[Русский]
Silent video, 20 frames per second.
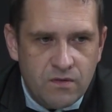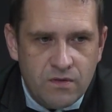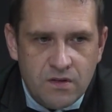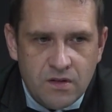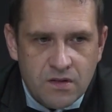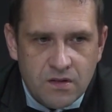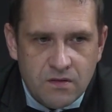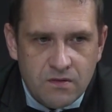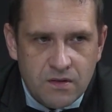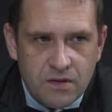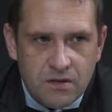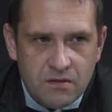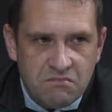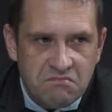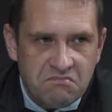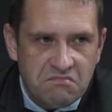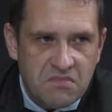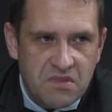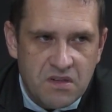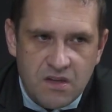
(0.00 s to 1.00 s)
вызовы
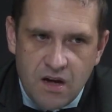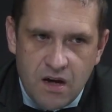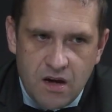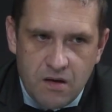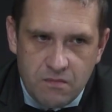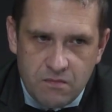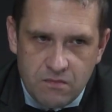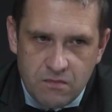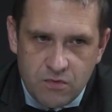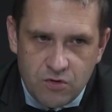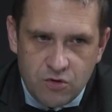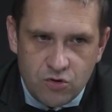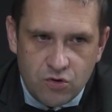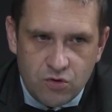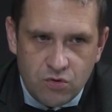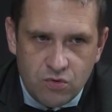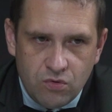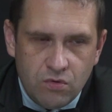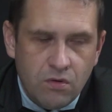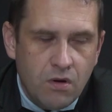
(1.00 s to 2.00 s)
я не
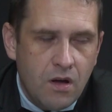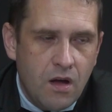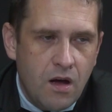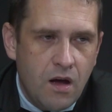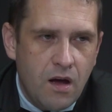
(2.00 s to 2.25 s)
жду,